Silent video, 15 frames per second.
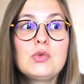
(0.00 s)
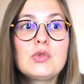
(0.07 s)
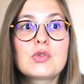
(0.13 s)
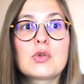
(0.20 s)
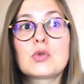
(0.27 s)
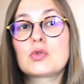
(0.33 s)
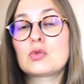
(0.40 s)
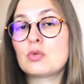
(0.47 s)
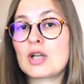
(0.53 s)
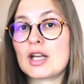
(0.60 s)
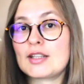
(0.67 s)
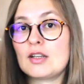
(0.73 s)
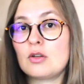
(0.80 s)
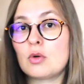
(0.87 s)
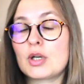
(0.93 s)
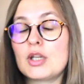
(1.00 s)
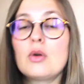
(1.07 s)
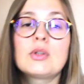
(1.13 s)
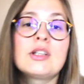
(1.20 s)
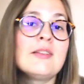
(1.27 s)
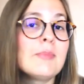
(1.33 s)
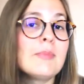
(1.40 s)
12
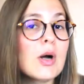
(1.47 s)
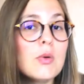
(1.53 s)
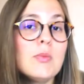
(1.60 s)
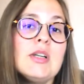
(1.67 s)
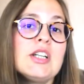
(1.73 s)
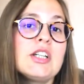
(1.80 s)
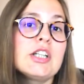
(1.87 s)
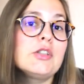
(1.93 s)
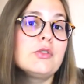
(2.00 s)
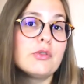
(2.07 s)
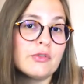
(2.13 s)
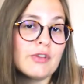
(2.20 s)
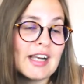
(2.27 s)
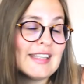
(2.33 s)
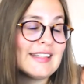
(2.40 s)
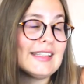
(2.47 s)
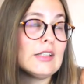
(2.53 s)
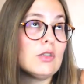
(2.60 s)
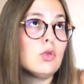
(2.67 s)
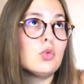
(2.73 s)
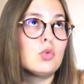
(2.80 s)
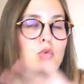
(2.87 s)
sous-catégories, on n'est pas obligé de
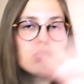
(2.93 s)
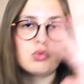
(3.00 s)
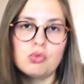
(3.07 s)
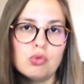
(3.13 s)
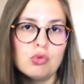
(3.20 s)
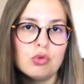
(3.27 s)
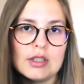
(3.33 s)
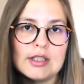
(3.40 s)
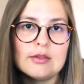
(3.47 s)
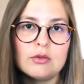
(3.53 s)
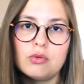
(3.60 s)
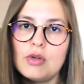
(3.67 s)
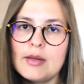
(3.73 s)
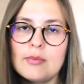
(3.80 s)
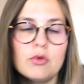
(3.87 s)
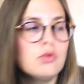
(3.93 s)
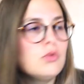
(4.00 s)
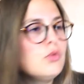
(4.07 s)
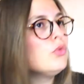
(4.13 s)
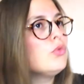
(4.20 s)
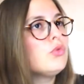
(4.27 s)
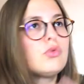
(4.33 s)
valider tous les
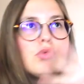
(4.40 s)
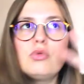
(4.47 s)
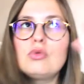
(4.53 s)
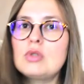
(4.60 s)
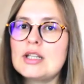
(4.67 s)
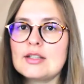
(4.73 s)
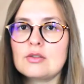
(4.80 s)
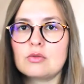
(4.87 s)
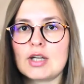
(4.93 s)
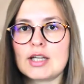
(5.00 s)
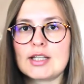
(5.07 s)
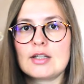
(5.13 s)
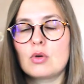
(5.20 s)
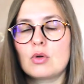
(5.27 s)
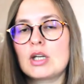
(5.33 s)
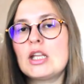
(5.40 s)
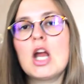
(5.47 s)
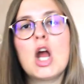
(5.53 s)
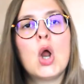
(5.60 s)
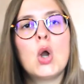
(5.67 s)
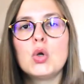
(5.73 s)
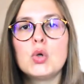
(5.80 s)
menus, toutes les sous-catégories.
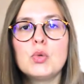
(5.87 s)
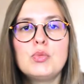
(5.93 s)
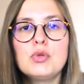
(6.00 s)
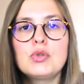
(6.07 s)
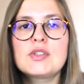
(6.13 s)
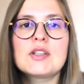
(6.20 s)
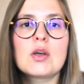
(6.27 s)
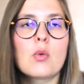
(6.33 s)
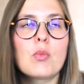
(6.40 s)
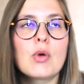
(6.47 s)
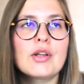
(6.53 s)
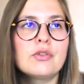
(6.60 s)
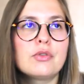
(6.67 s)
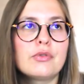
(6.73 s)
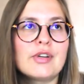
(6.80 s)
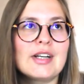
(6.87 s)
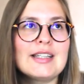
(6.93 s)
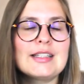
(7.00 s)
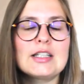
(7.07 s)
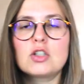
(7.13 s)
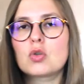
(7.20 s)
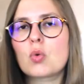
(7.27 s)
Le but c'est au moins de
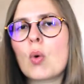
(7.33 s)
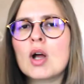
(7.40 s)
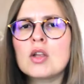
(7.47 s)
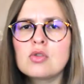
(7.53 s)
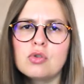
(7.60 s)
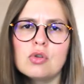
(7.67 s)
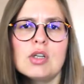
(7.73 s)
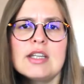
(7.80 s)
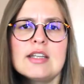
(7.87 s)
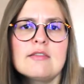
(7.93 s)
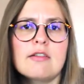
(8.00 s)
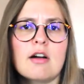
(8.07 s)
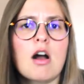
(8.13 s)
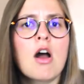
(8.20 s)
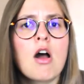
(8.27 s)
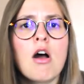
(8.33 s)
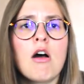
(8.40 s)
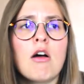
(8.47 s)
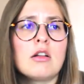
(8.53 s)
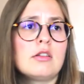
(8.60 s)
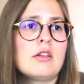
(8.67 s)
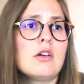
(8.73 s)
valider je crois deux livres
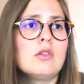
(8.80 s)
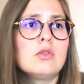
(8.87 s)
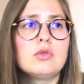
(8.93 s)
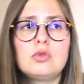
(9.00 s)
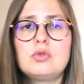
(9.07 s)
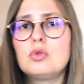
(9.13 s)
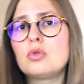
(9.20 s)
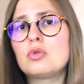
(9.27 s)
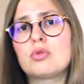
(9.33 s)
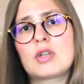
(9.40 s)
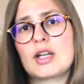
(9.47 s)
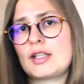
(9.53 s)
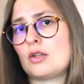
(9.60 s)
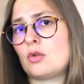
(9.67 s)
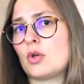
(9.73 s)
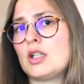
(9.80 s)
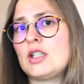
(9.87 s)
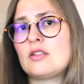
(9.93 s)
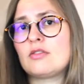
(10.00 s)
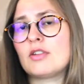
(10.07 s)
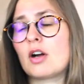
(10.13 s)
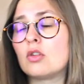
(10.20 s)
dans deux sous-catégories
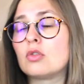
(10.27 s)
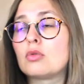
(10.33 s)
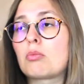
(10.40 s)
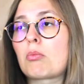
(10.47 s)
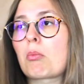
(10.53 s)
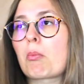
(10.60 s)
différentes.